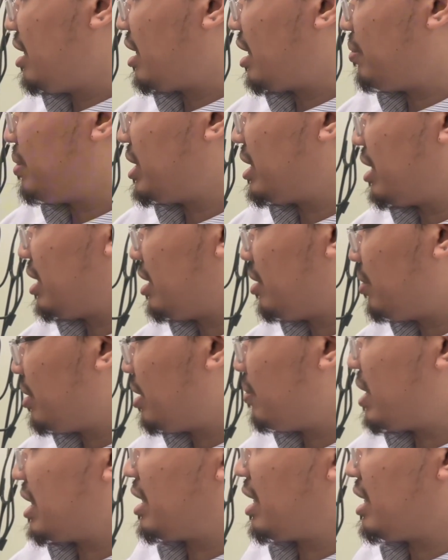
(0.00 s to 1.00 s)
nggak bisa ini
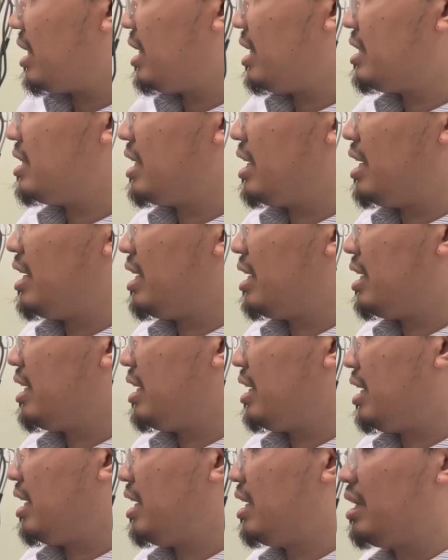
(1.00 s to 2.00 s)
dibatalin aja
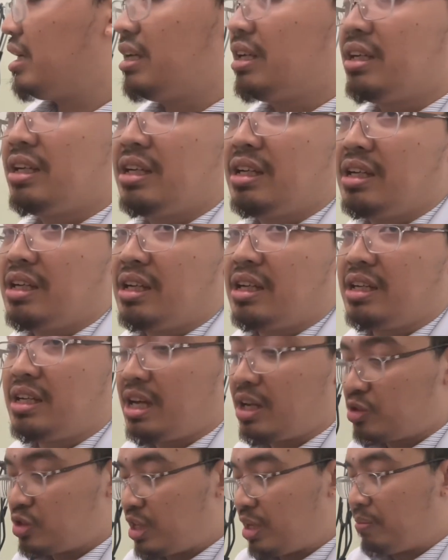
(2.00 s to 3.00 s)
ya dia
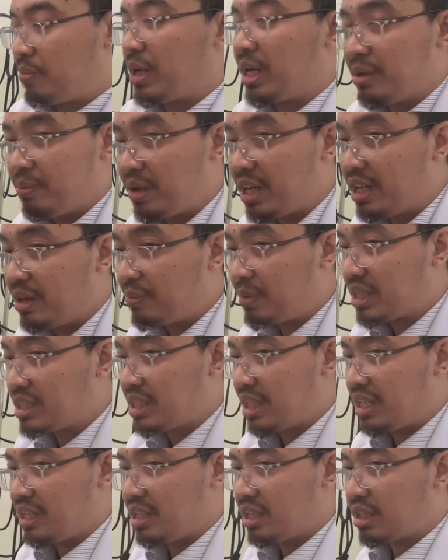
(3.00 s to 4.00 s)
harus nempel di badan
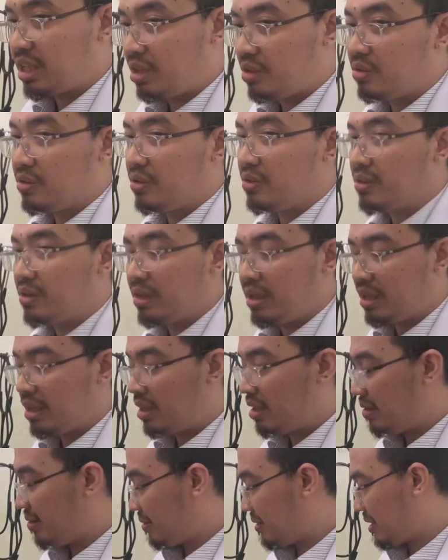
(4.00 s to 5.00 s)
pasien dia tahu ya
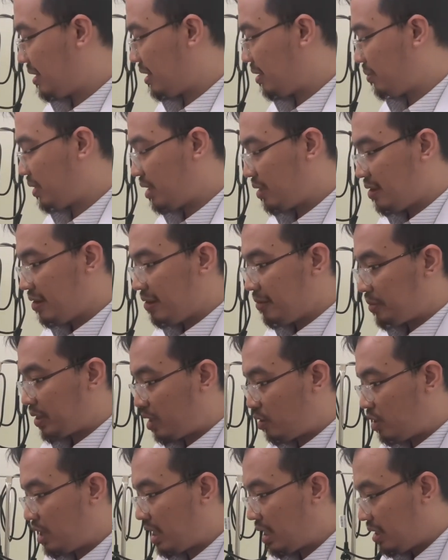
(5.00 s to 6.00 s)
kalau misalnya nempel
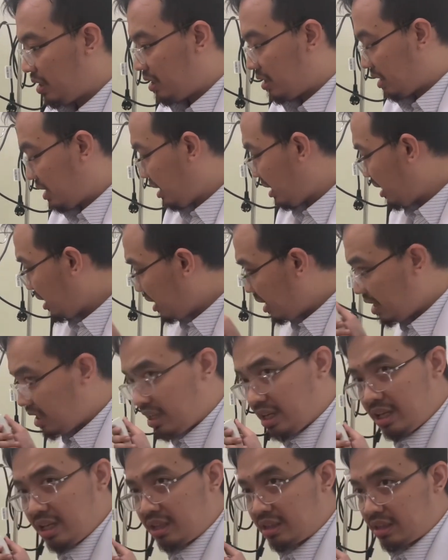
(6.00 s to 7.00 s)
kalau udah
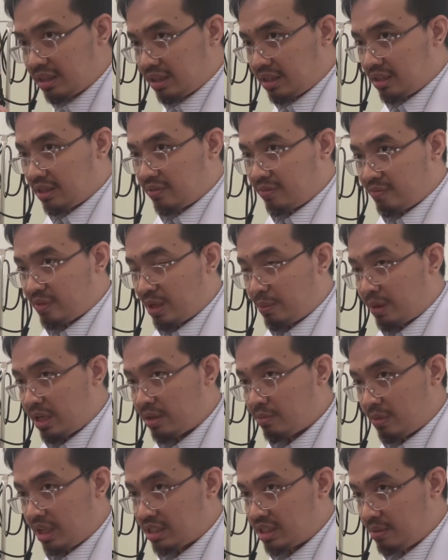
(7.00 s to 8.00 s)
ngip udah
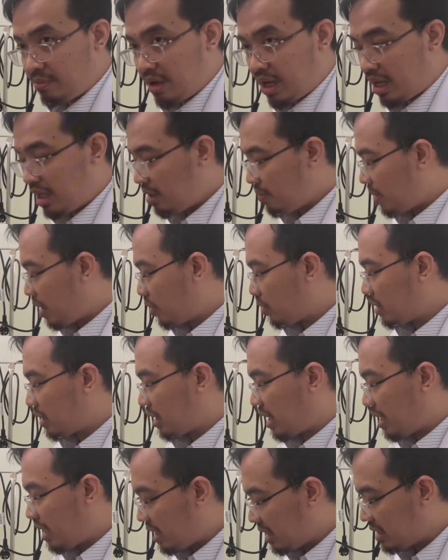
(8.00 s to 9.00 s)
paling maksimal baru
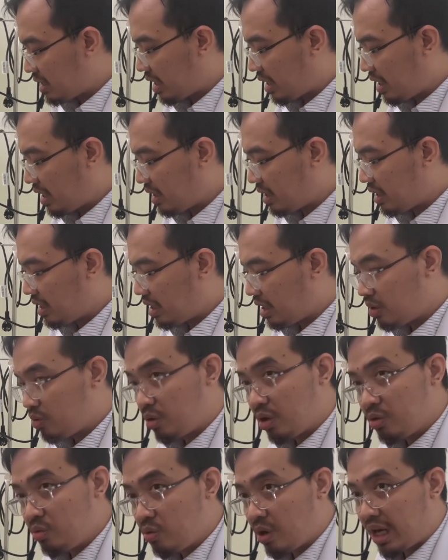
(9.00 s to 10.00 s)
tekan lagi sekali lagi ya
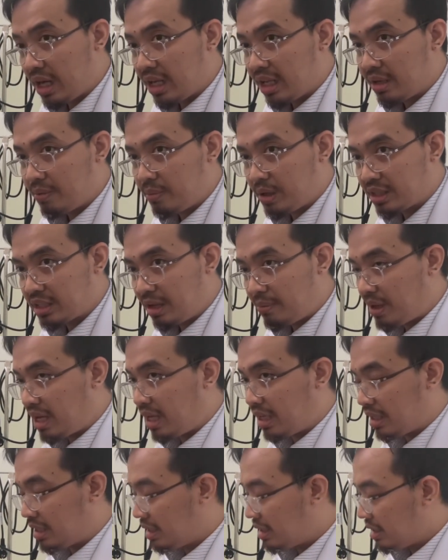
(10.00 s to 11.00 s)
dua-dua ya
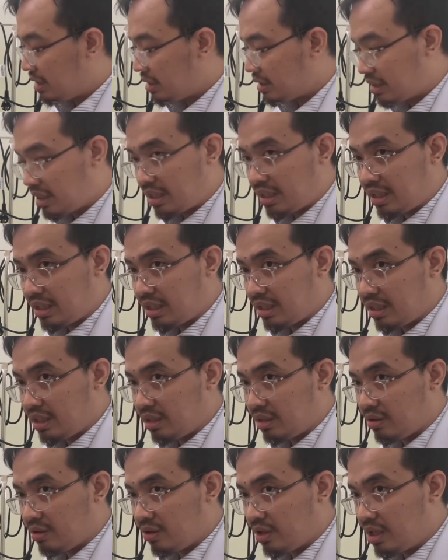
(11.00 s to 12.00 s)
bersamaan Tek,
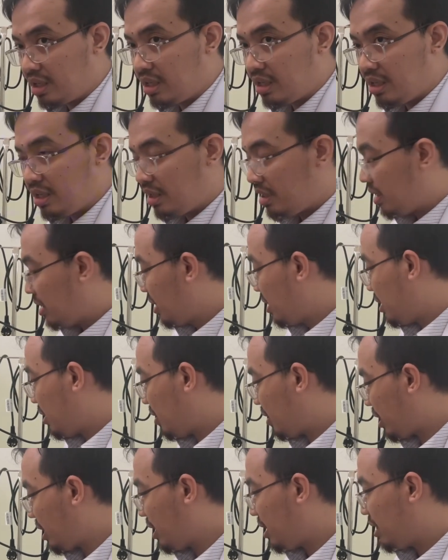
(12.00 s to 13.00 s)
gitu ya
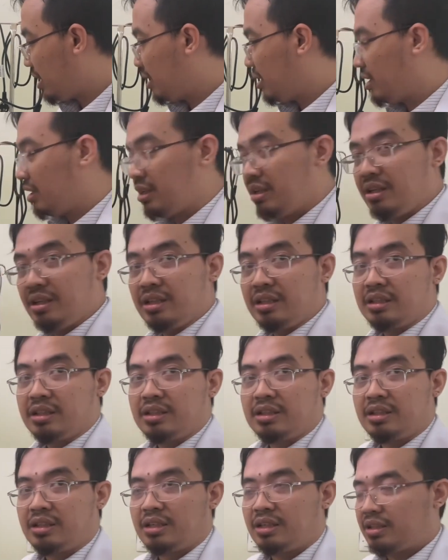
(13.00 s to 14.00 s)
oke
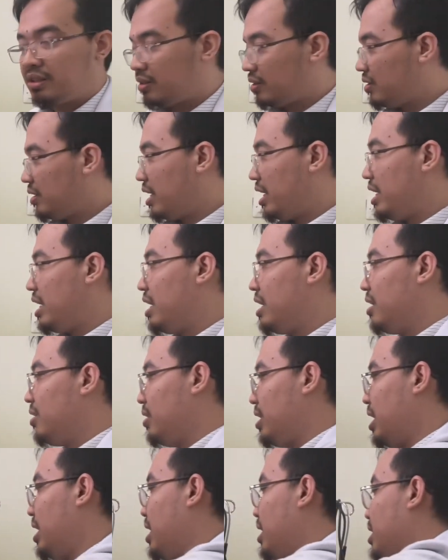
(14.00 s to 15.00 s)
udah ya
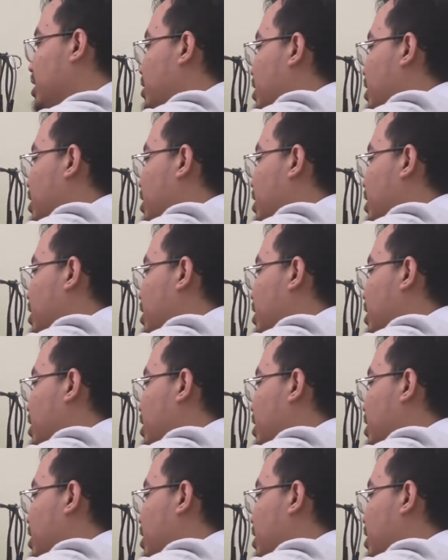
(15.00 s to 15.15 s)
udah itu